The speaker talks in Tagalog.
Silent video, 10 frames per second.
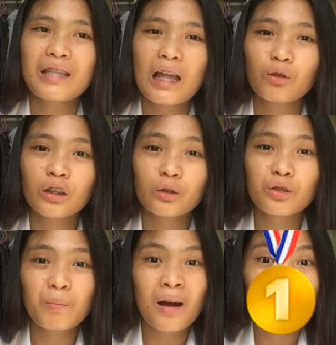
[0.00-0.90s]
mas lalo na
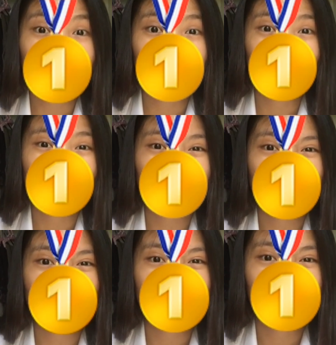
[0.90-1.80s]
doon sa mga tapon
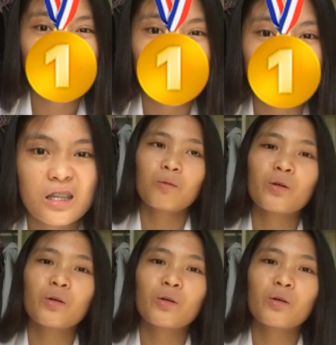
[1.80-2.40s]
ninyong kaklase.